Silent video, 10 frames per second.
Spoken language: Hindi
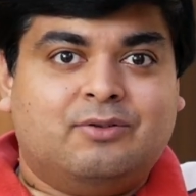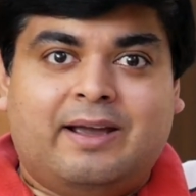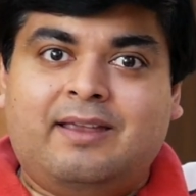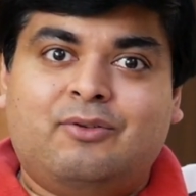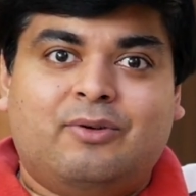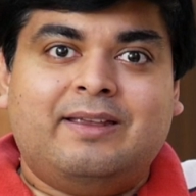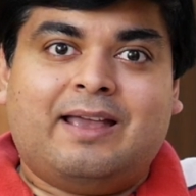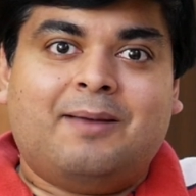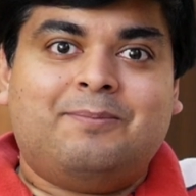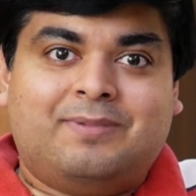कहीं कोई
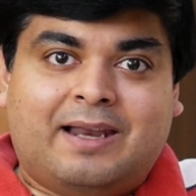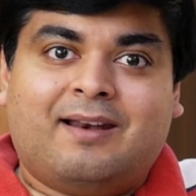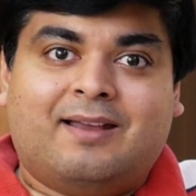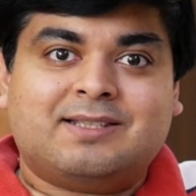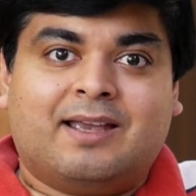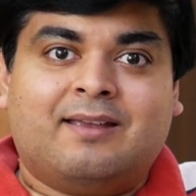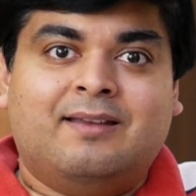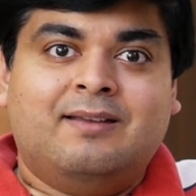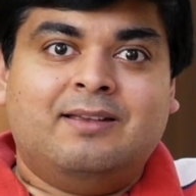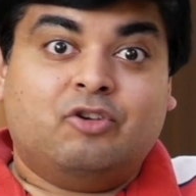ऐप रह ना जाए
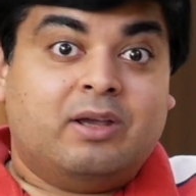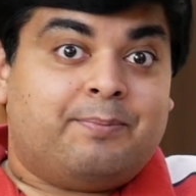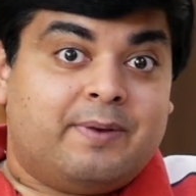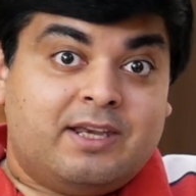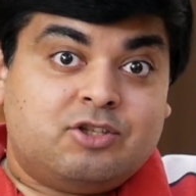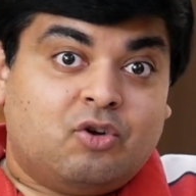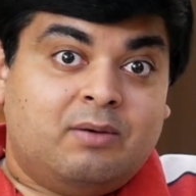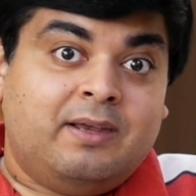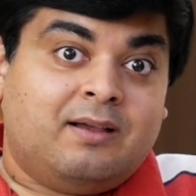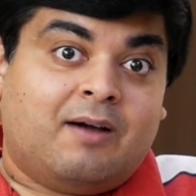क्योंकि प्री
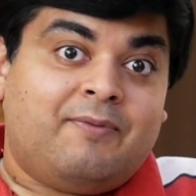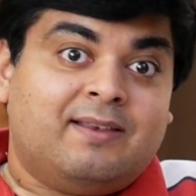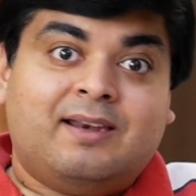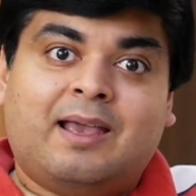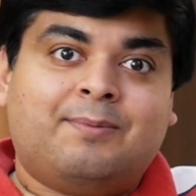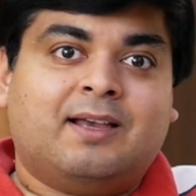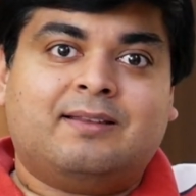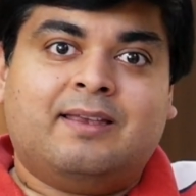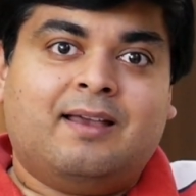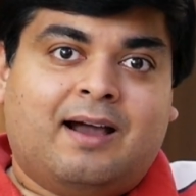इंस्टॉल भी काफ़ी सारी ऐप्स
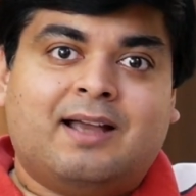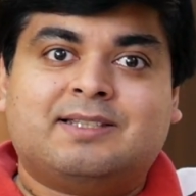आती हैं